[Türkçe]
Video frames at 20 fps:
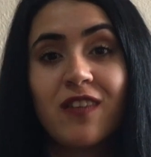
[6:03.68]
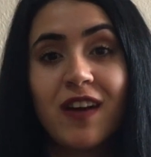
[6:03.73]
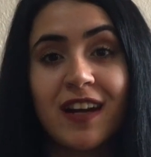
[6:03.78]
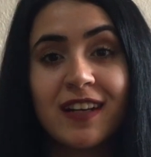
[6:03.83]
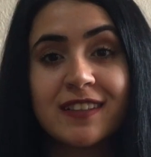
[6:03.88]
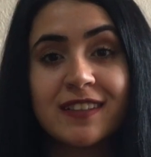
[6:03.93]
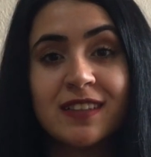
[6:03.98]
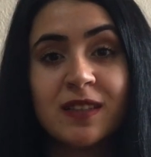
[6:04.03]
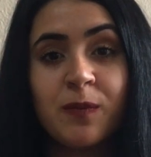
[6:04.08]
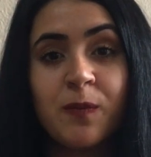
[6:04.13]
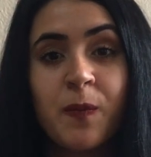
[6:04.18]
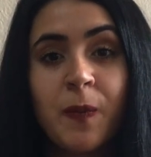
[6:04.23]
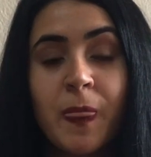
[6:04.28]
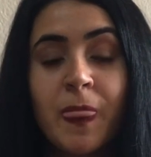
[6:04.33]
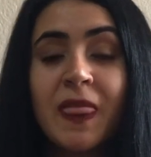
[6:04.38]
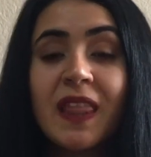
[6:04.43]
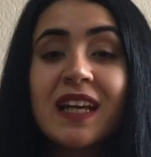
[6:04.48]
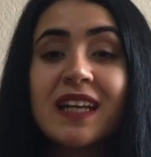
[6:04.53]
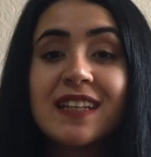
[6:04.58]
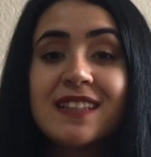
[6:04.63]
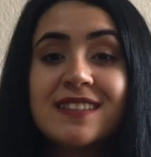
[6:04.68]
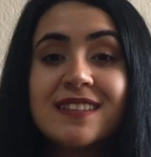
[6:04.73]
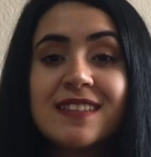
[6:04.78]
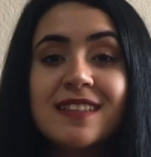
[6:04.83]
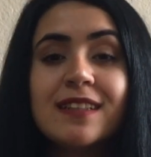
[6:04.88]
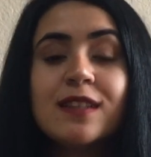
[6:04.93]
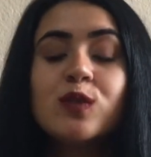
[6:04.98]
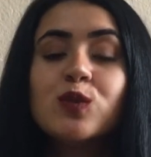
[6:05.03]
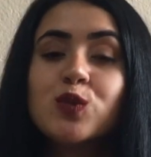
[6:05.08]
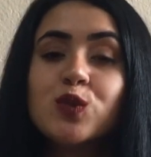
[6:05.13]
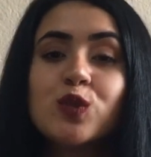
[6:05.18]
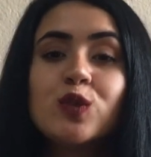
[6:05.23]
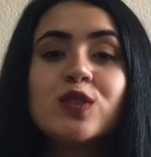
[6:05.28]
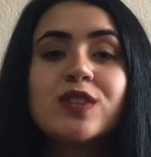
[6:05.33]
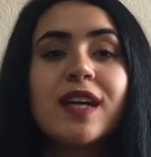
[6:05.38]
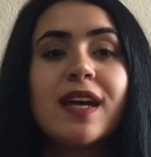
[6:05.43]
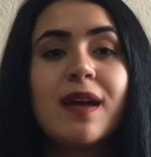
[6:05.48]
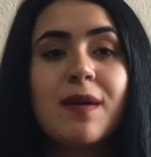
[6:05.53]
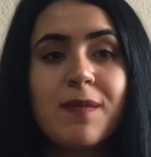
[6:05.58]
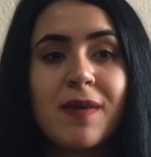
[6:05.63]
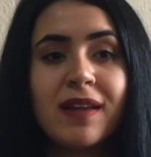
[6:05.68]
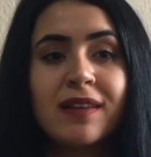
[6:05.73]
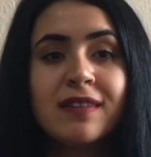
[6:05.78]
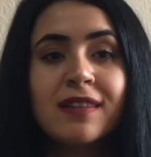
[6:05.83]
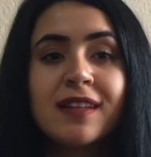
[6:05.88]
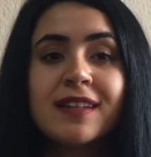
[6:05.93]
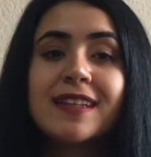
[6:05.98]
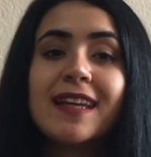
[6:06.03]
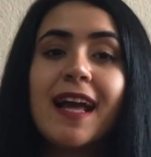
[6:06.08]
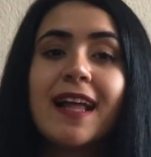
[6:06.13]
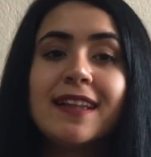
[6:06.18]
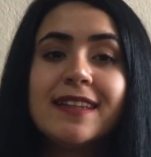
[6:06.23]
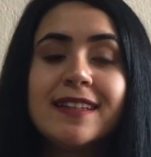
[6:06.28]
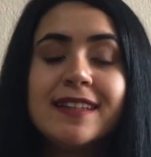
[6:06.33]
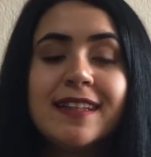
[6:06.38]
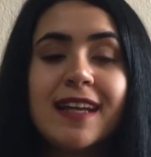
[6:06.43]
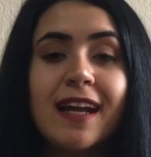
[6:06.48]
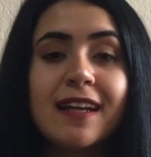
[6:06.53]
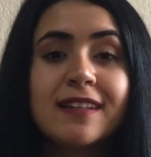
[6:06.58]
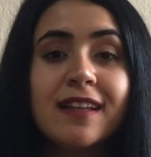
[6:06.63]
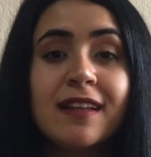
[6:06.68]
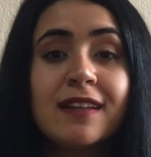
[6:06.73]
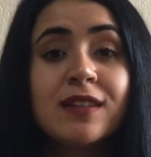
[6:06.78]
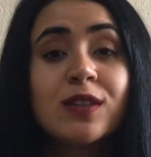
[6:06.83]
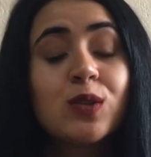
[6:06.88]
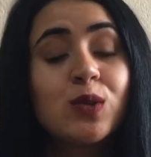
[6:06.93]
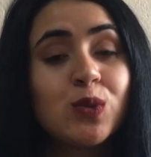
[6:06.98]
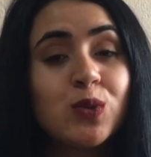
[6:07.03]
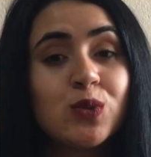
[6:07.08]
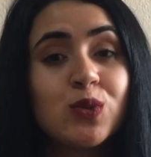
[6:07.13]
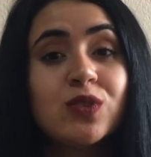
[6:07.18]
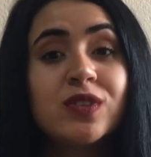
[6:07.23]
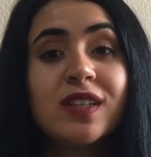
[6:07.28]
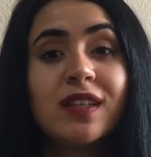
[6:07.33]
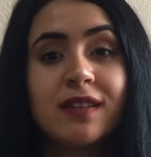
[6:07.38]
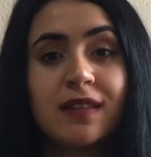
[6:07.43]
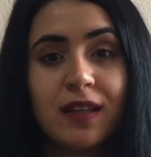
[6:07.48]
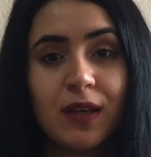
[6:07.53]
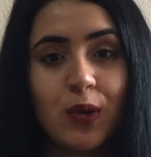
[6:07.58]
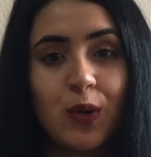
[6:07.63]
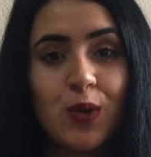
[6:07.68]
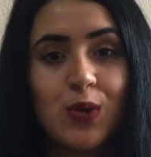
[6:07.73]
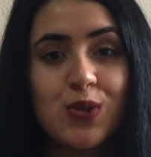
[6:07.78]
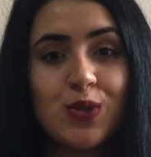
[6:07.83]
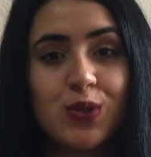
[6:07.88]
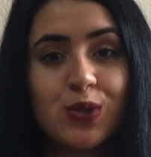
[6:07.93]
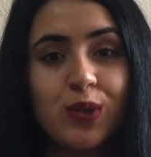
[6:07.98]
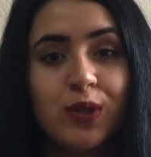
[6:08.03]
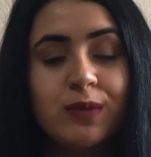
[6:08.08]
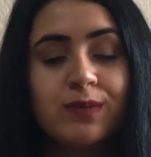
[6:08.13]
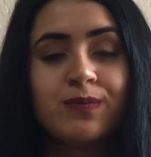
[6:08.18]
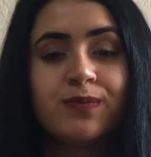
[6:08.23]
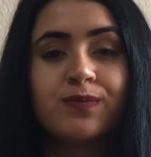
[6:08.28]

vardı. Kıtır usulca hemen geldiği yerden kurdun yanına koştu.